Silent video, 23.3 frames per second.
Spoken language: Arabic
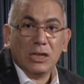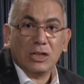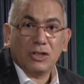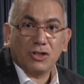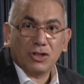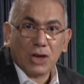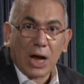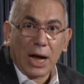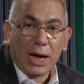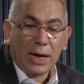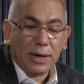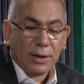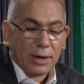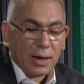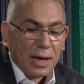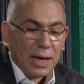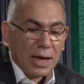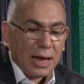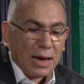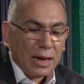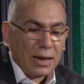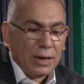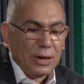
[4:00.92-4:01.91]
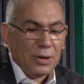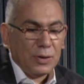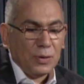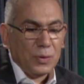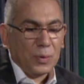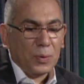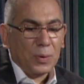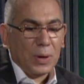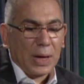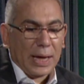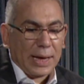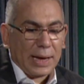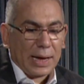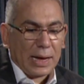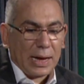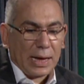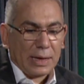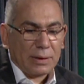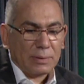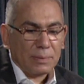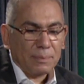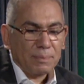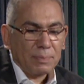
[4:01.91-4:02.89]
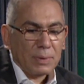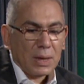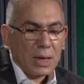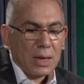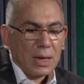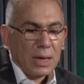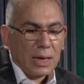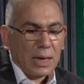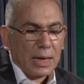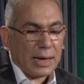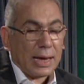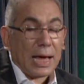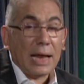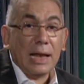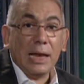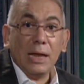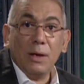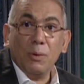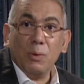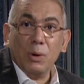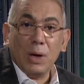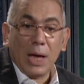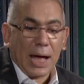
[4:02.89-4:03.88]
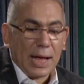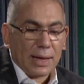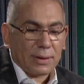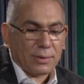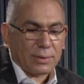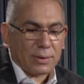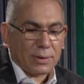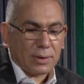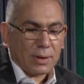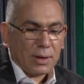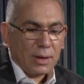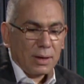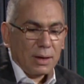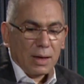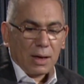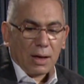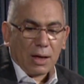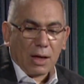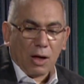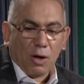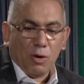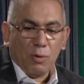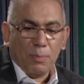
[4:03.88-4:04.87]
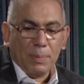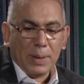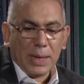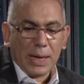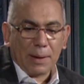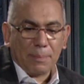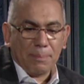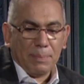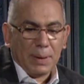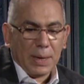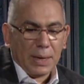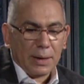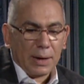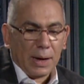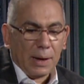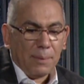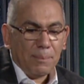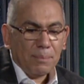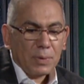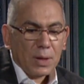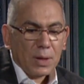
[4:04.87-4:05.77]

الشحن لنيو انجلاند كان ليه وجهات قومية كبيرة